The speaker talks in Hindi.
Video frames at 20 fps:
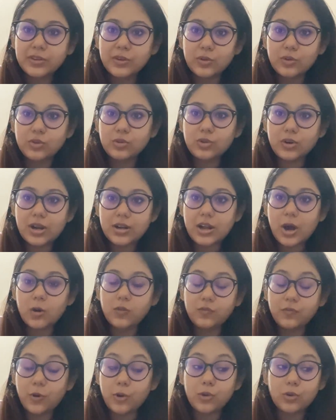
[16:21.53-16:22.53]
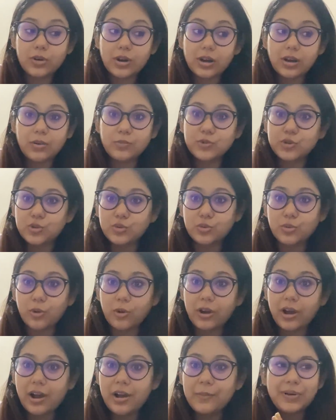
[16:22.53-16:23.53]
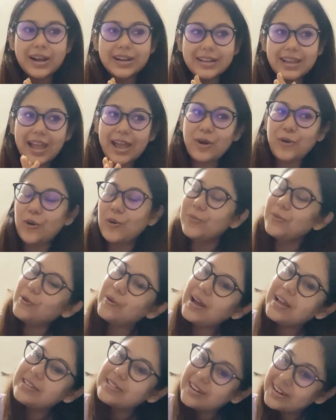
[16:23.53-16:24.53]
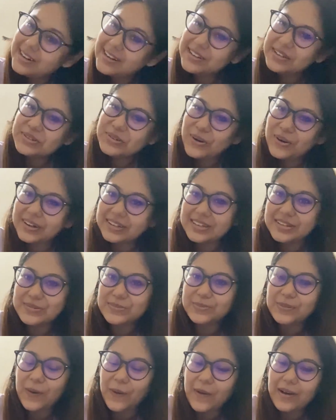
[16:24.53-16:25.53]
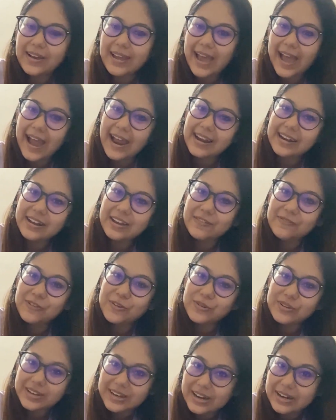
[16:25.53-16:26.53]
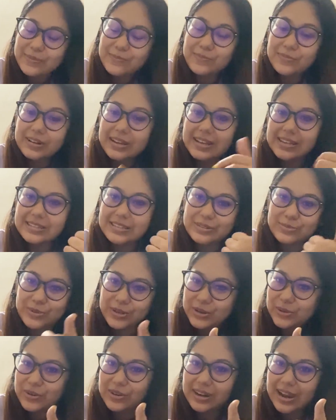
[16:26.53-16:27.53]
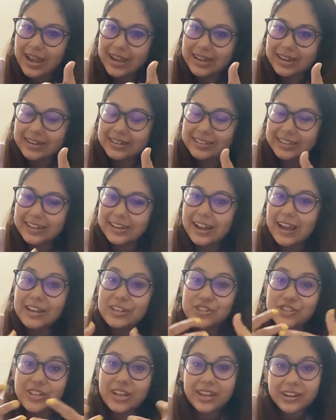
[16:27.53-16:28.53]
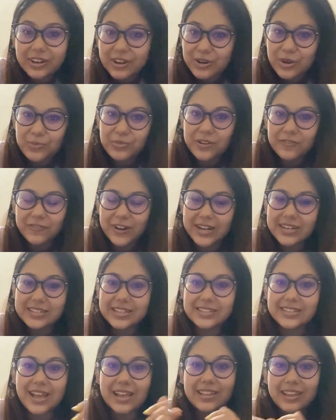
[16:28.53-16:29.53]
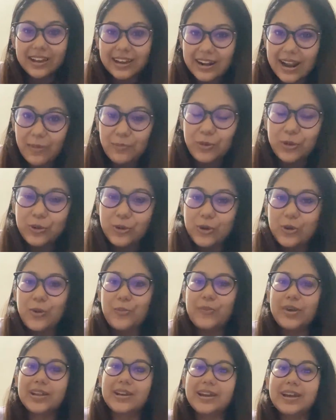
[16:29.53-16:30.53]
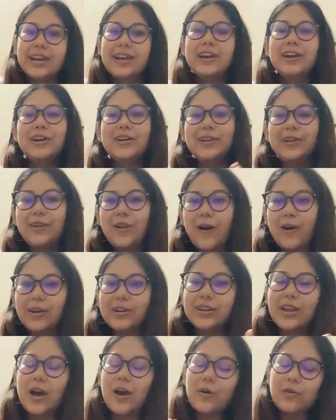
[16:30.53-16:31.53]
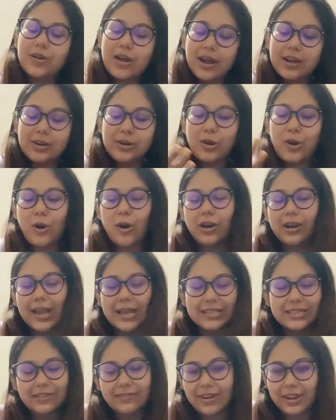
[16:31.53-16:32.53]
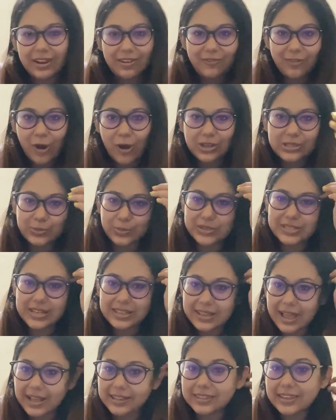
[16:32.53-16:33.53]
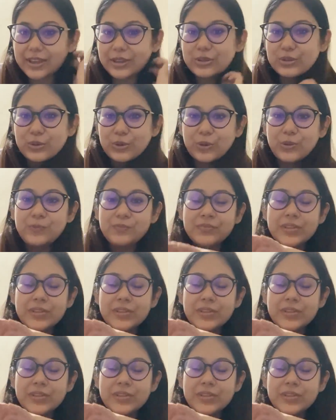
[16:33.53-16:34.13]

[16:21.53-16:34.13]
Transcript: यू नो थोड़ा डाउनफॉल होना कब शुरू होगा बट आई होप यू गाइज रियली एंजॉय दिस ब्लॉग एंड इफ यू डिड प्लीज इस वीडियो को लाइक कर देना शेयर करो अपने फ्रेंड्स के साथ अगर आप लोगों को मेरे लॉकडाउन अनलॉक ऐसे वाले ब्लॉग्स पसंद आते हैं तो